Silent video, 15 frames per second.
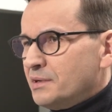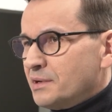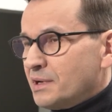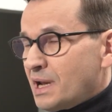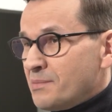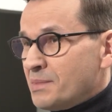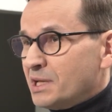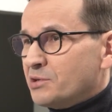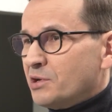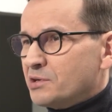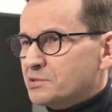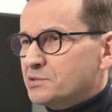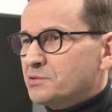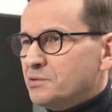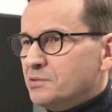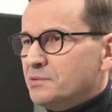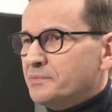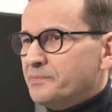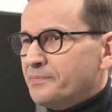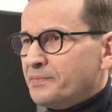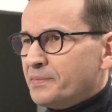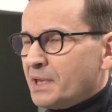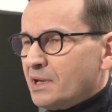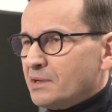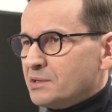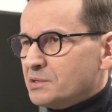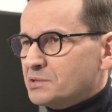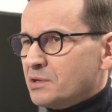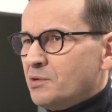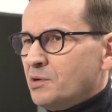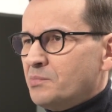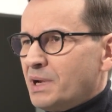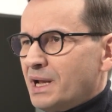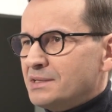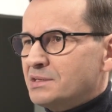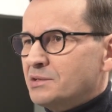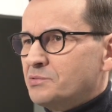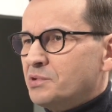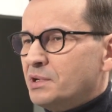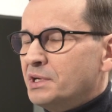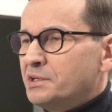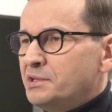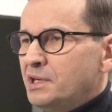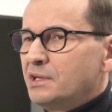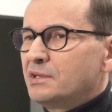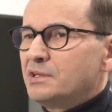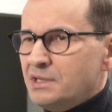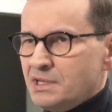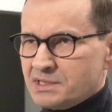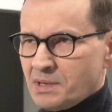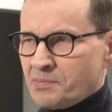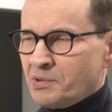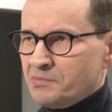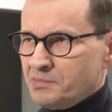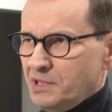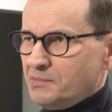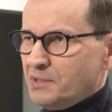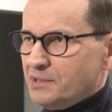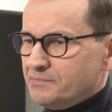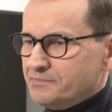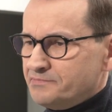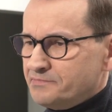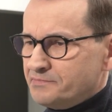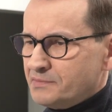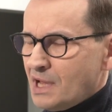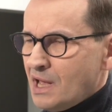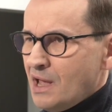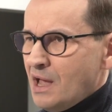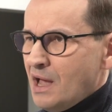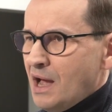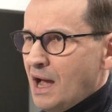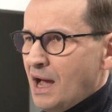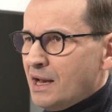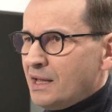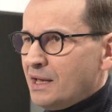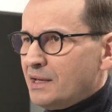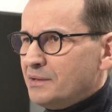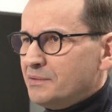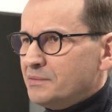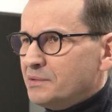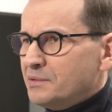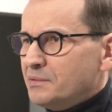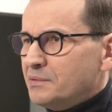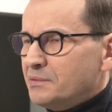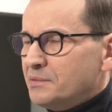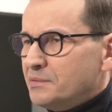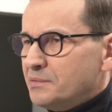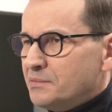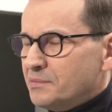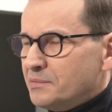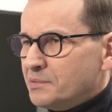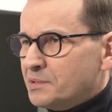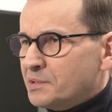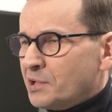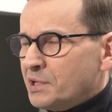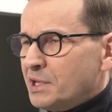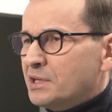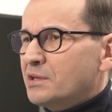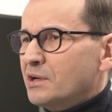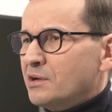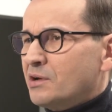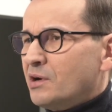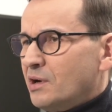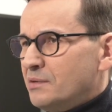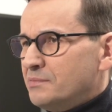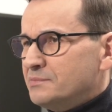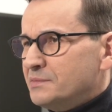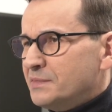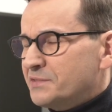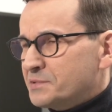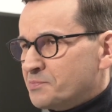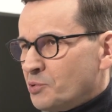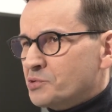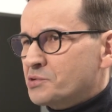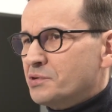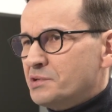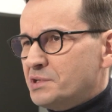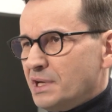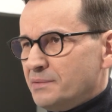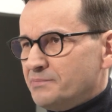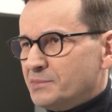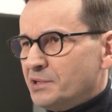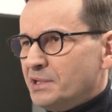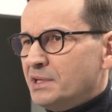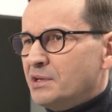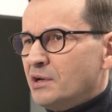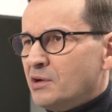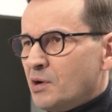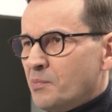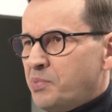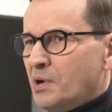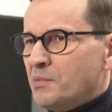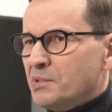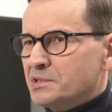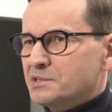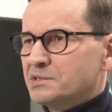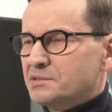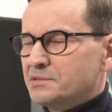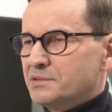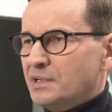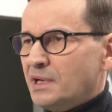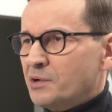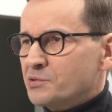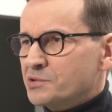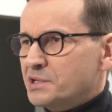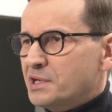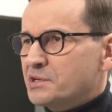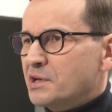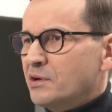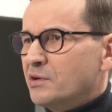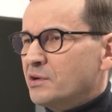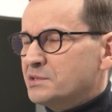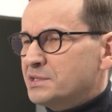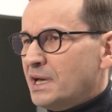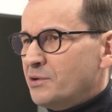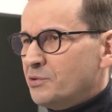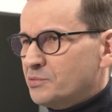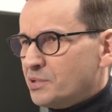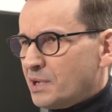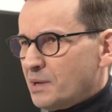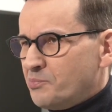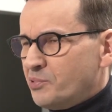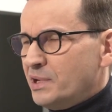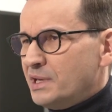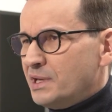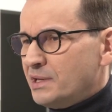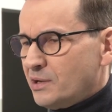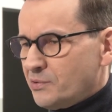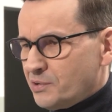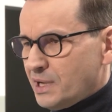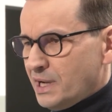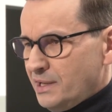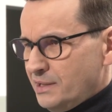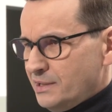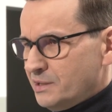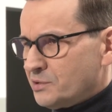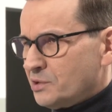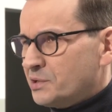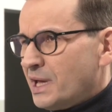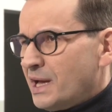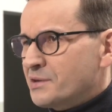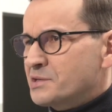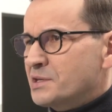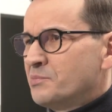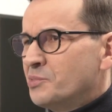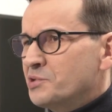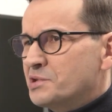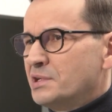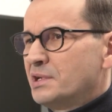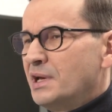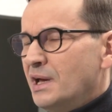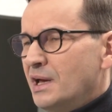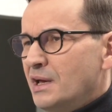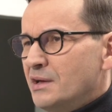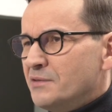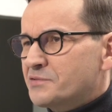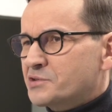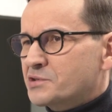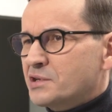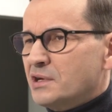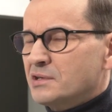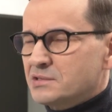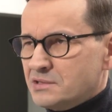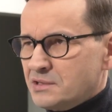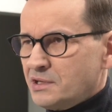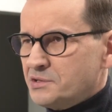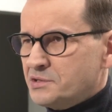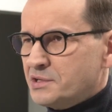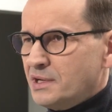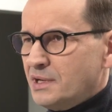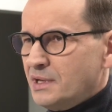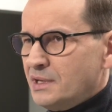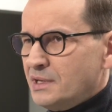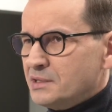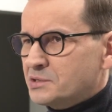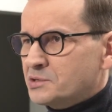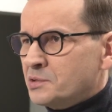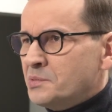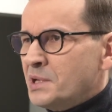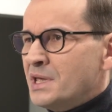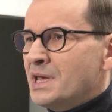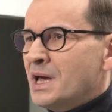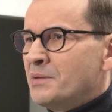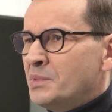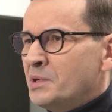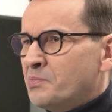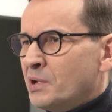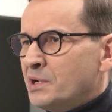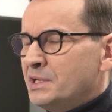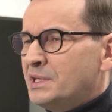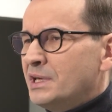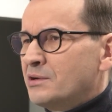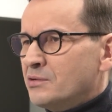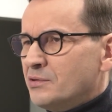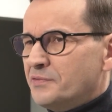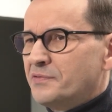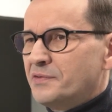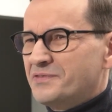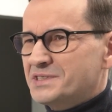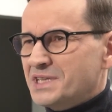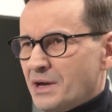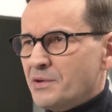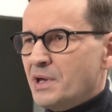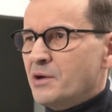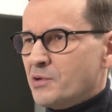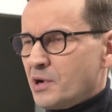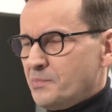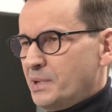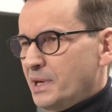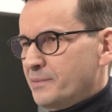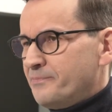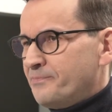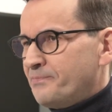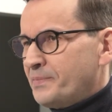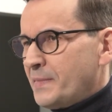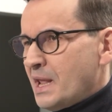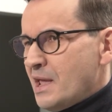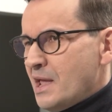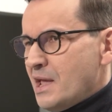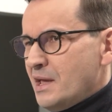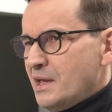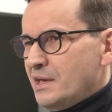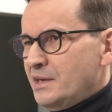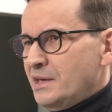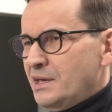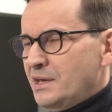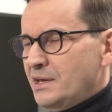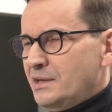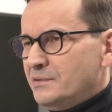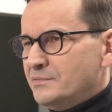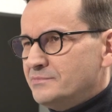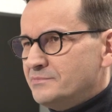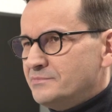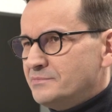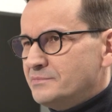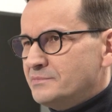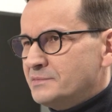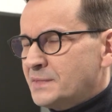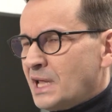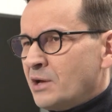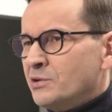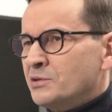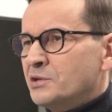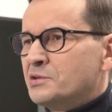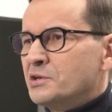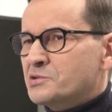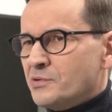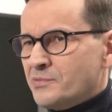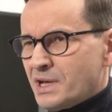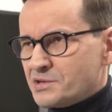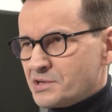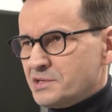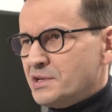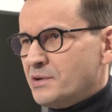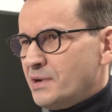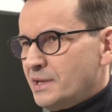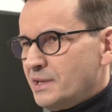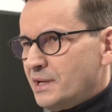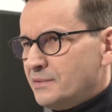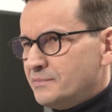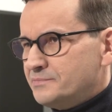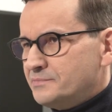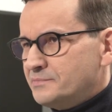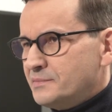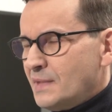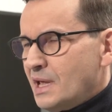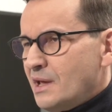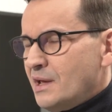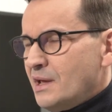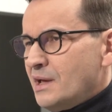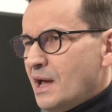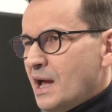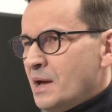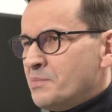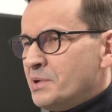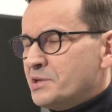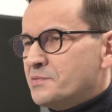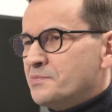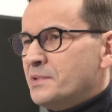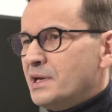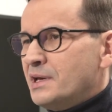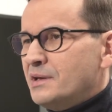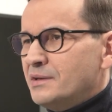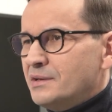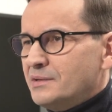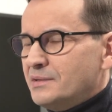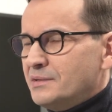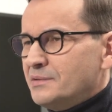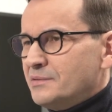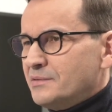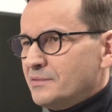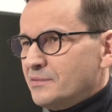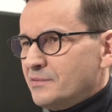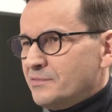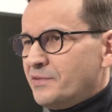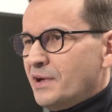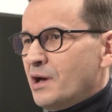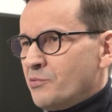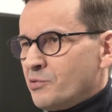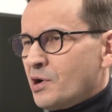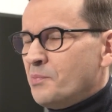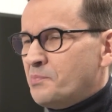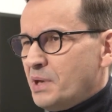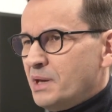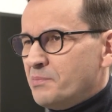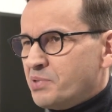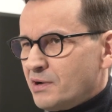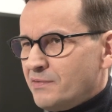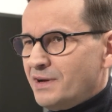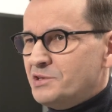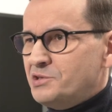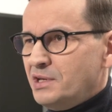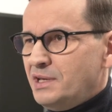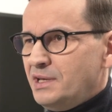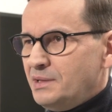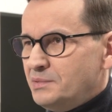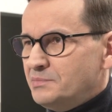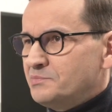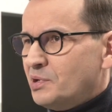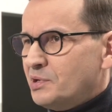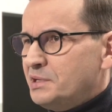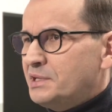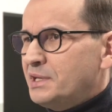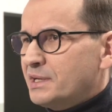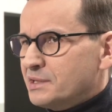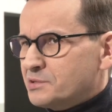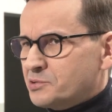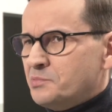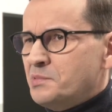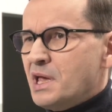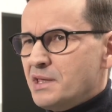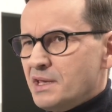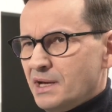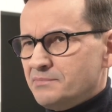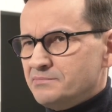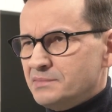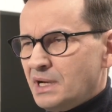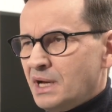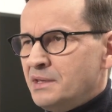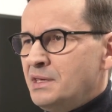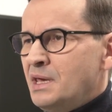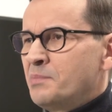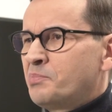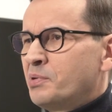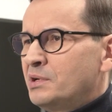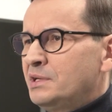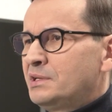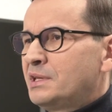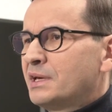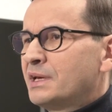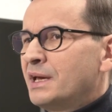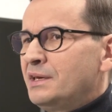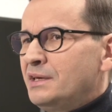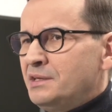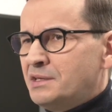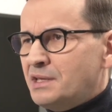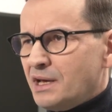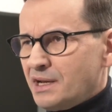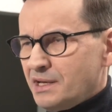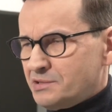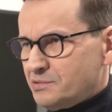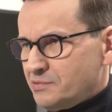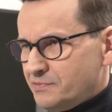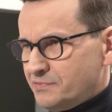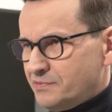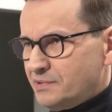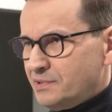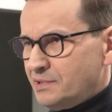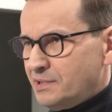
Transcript: Kramatorsku, to są obrazy, których nigdy nie zapomnimy. Ale to nie tylko współczucie, to nie tylko pomoc najróżniejszego rodzaju, która płynie do Ukrainy. To także musi wstrząsnąć sumieniami polityków w całej Europie. I tego dotyczą nasze działania. Abyśmy w Europie prowadzili politykę sumienia, a nie politykę interesów,